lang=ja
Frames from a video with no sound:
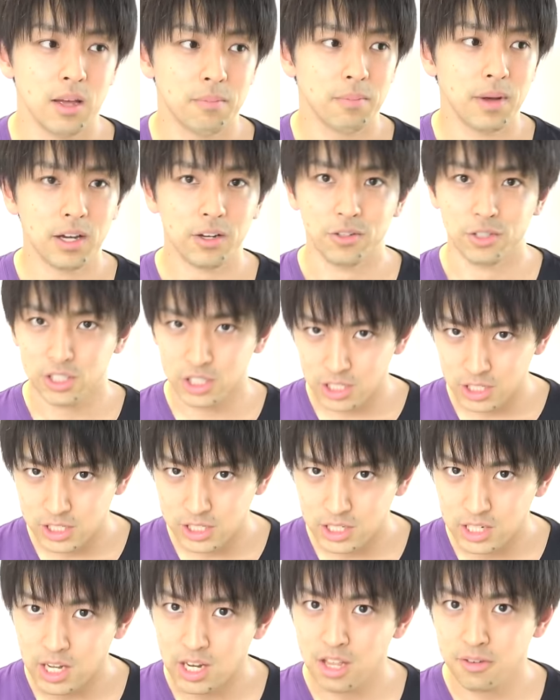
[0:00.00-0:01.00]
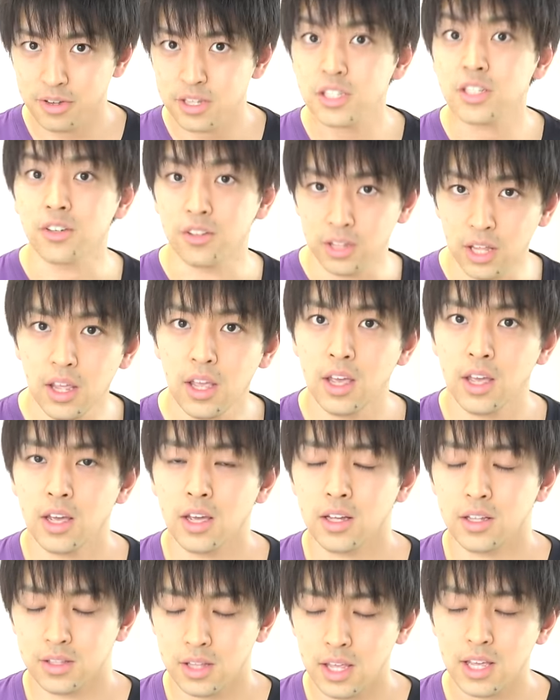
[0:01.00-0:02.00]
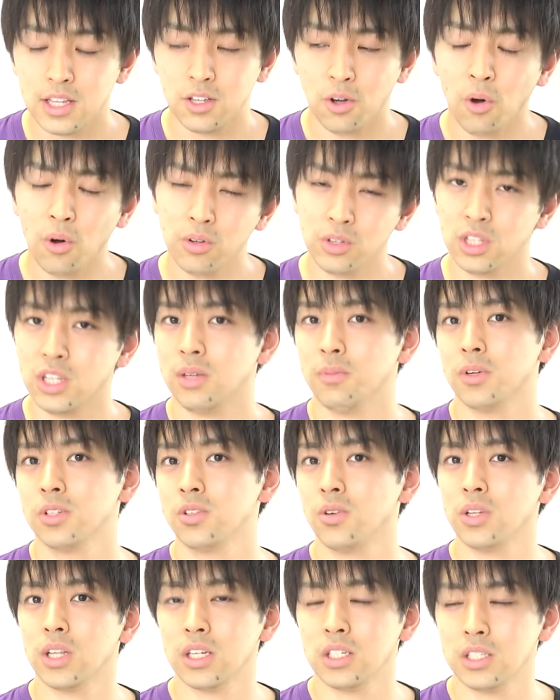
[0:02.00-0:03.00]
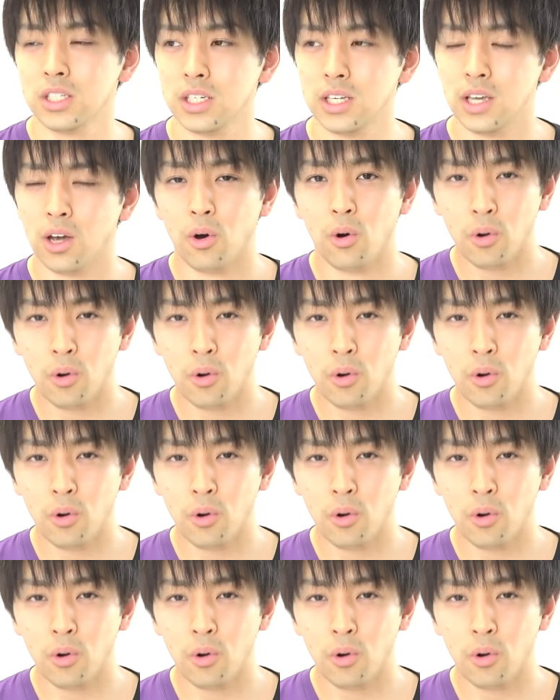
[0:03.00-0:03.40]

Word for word: まあ打ちひしがれますよねで本人もそうだし